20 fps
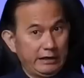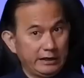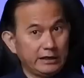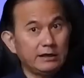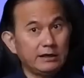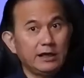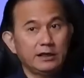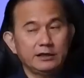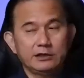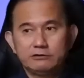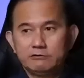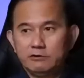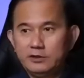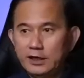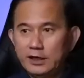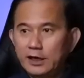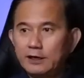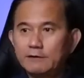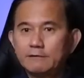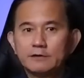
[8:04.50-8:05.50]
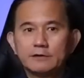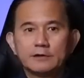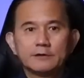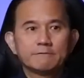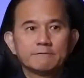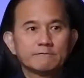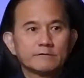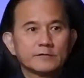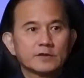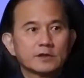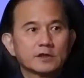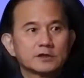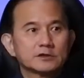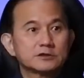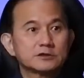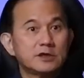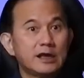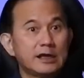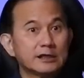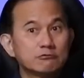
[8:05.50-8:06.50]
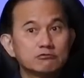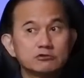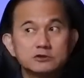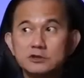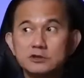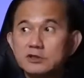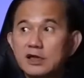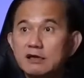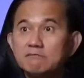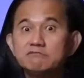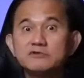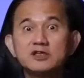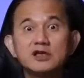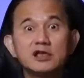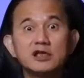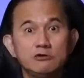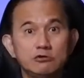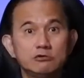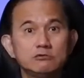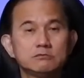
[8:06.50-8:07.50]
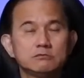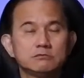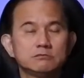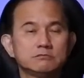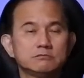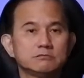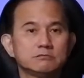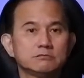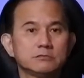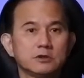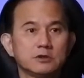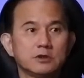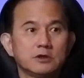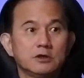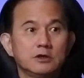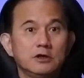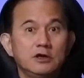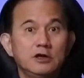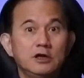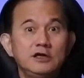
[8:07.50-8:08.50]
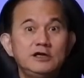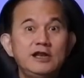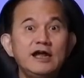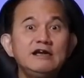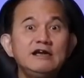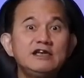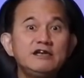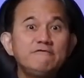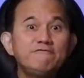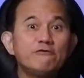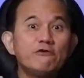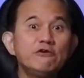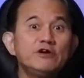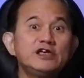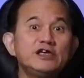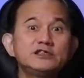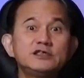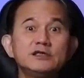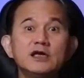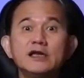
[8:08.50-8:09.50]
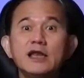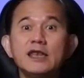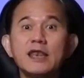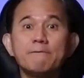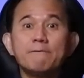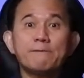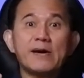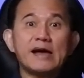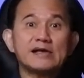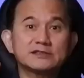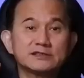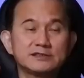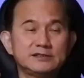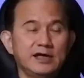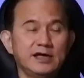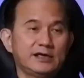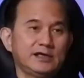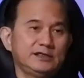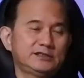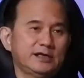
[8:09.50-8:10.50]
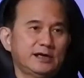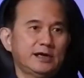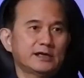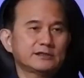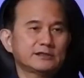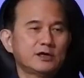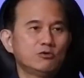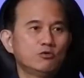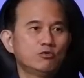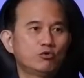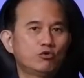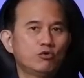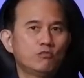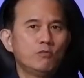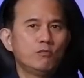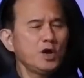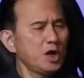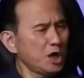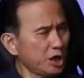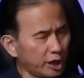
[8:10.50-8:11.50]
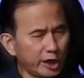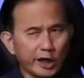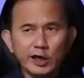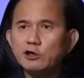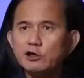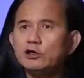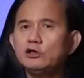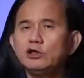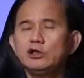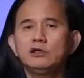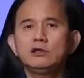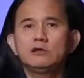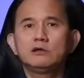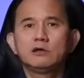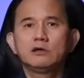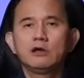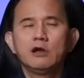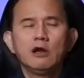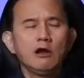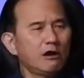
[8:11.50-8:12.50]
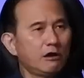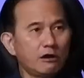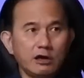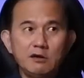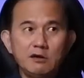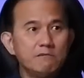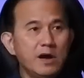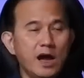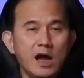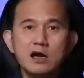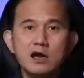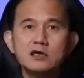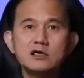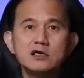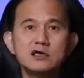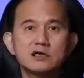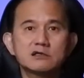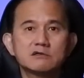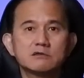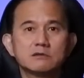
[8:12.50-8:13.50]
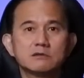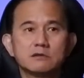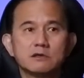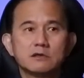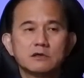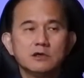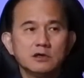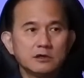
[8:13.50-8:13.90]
lari lah gitu ya. 106 triliun. Dan difonis lepas dari jeratan hukum. Keren ini. Keren banget.